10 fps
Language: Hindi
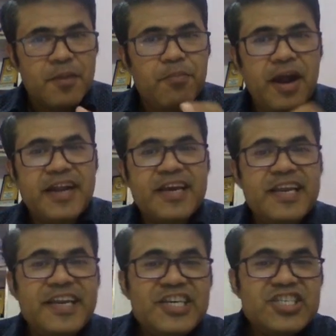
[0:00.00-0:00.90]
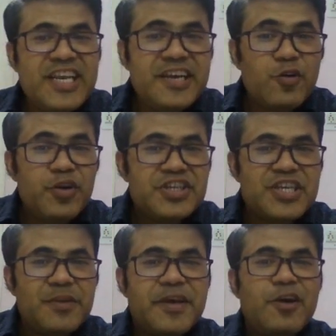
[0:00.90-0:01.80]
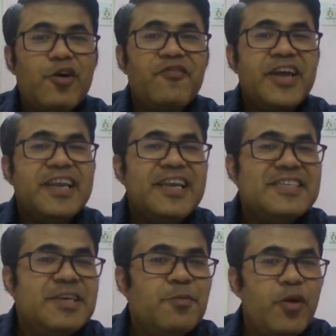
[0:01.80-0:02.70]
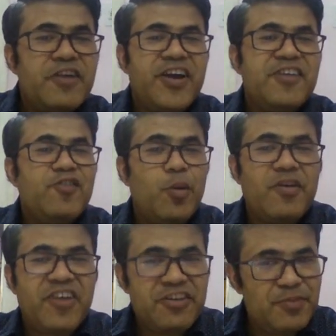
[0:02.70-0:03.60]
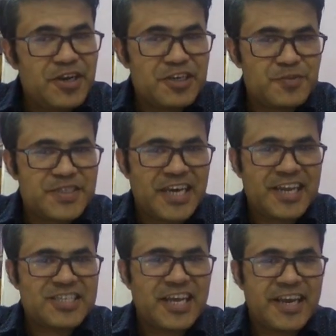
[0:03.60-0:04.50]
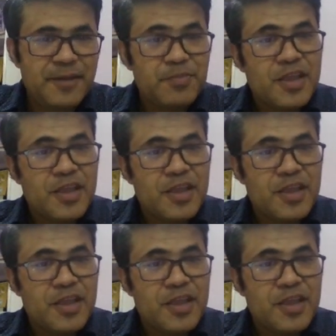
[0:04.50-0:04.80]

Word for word: पार्टिकल इनिशियली ओरिजिन पे है और फाइनली सी पॉइंट फाइव कॉमा फाइव मीटर्स पे जाना चाह रहा है